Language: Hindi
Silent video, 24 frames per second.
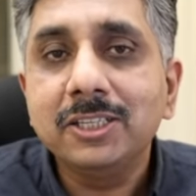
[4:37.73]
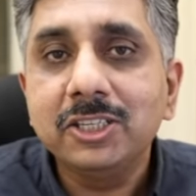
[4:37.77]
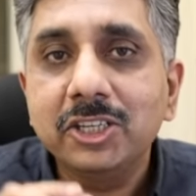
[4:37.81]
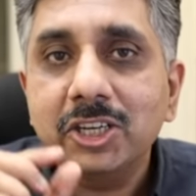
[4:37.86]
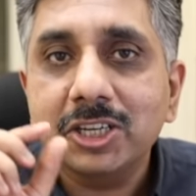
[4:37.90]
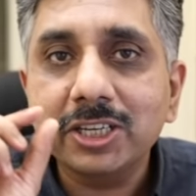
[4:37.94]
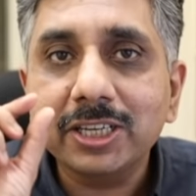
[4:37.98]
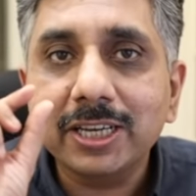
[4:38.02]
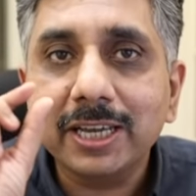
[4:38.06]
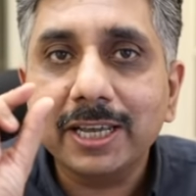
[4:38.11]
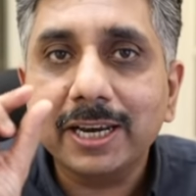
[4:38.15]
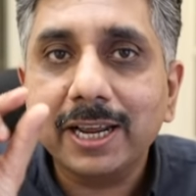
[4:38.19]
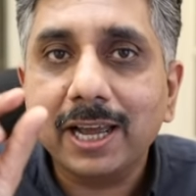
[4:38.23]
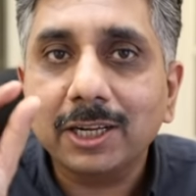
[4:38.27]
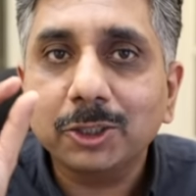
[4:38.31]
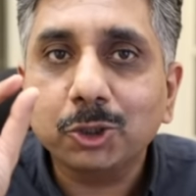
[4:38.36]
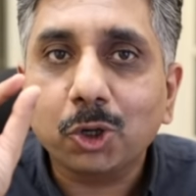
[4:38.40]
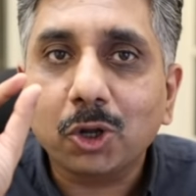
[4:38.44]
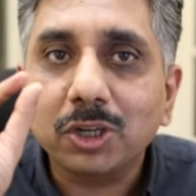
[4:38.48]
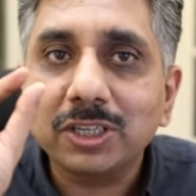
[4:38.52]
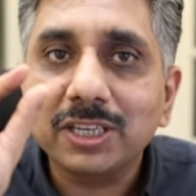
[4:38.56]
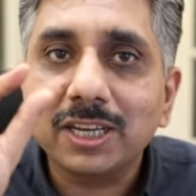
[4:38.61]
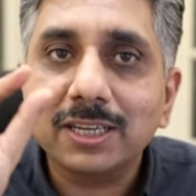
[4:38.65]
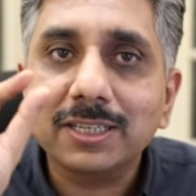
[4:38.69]
जिस एरिया
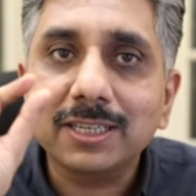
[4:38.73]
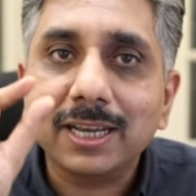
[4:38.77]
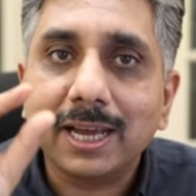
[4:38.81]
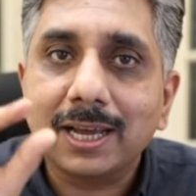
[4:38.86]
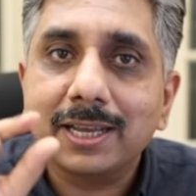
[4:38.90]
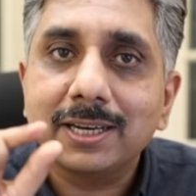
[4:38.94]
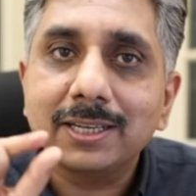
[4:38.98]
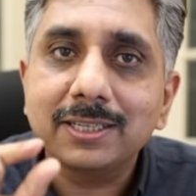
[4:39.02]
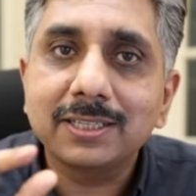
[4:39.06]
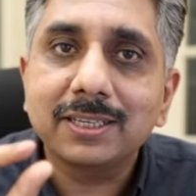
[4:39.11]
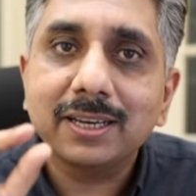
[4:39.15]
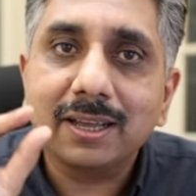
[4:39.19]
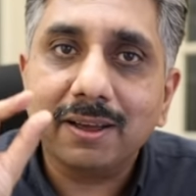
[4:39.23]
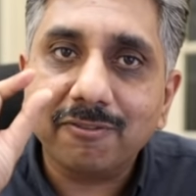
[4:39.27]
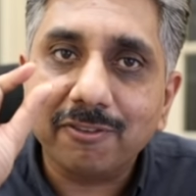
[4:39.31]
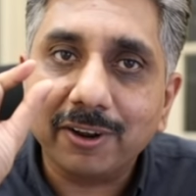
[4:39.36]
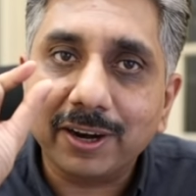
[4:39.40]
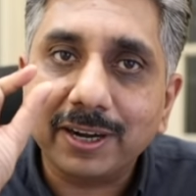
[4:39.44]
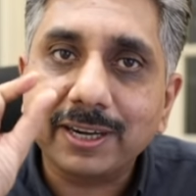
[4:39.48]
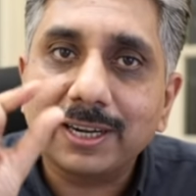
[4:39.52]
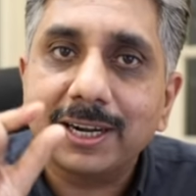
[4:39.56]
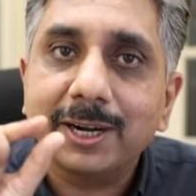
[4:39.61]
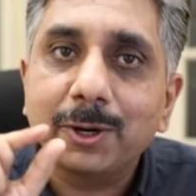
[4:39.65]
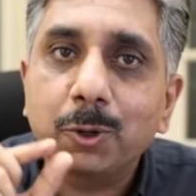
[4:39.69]
जौन सा साइनस
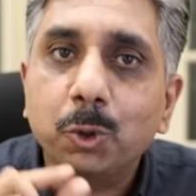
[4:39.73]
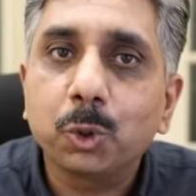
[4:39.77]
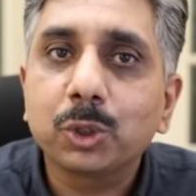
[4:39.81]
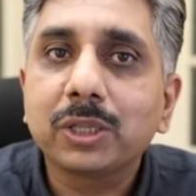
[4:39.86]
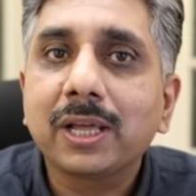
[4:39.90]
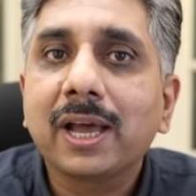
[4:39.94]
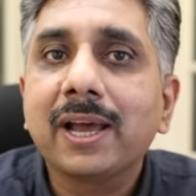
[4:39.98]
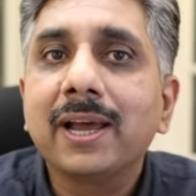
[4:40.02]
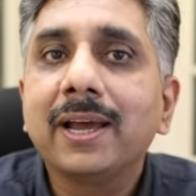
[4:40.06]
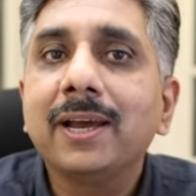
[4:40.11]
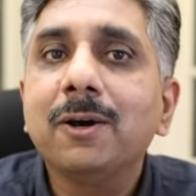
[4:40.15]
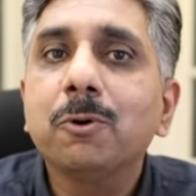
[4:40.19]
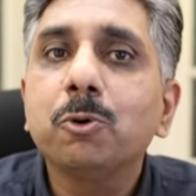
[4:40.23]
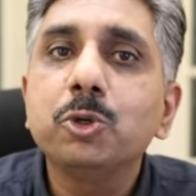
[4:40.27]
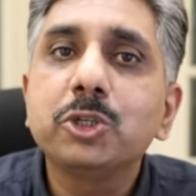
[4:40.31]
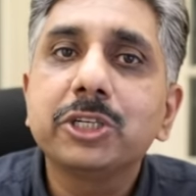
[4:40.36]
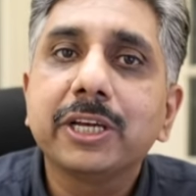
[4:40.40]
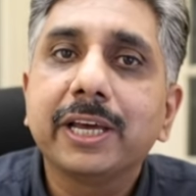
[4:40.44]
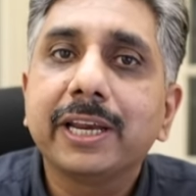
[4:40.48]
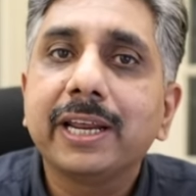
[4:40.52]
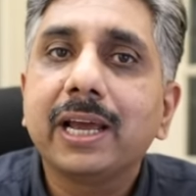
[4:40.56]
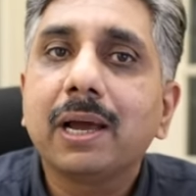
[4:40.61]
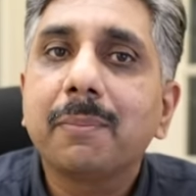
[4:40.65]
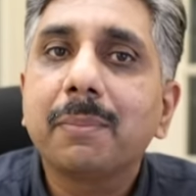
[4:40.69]
अफेक्टेड होता है उस
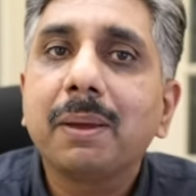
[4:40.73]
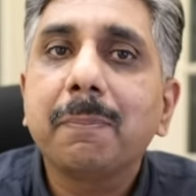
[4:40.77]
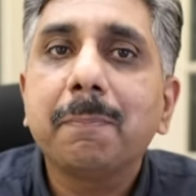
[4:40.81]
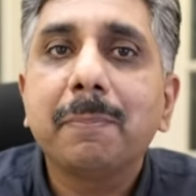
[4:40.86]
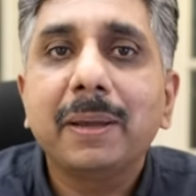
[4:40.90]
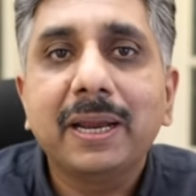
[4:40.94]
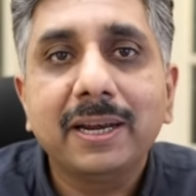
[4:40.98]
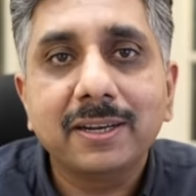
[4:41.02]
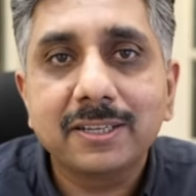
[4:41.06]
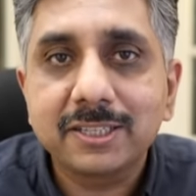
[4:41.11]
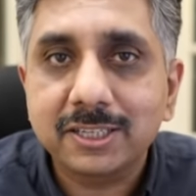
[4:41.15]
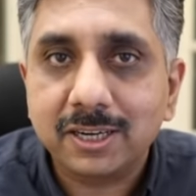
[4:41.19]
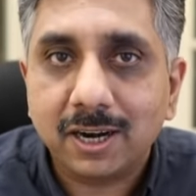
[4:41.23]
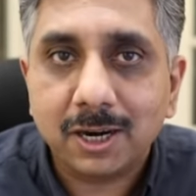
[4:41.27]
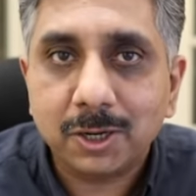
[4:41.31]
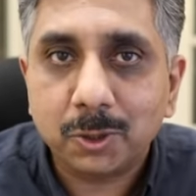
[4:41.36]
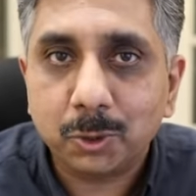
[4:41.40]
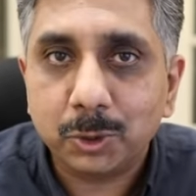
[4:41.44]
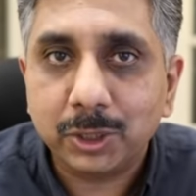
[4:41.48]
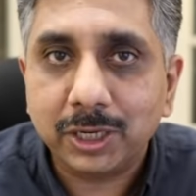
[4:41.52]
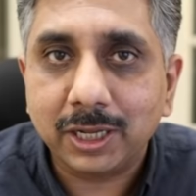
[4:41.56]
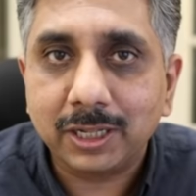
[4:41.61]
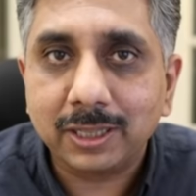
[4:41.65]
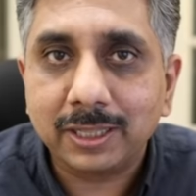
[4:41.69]
एरिया में पेन स्टार्ट
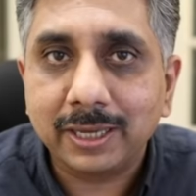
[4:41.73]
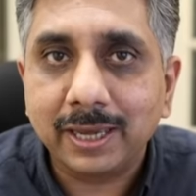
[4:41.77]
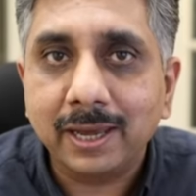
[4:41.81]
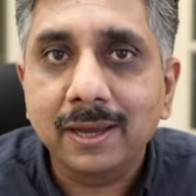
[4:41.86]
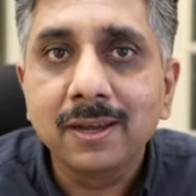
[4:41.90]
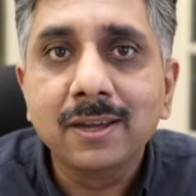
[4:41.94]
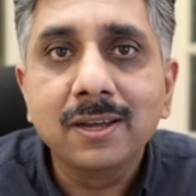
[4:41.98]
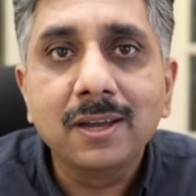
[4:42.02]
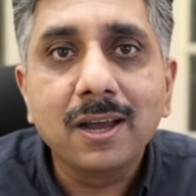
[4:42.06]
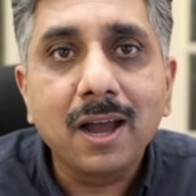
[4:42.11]
हो जाती है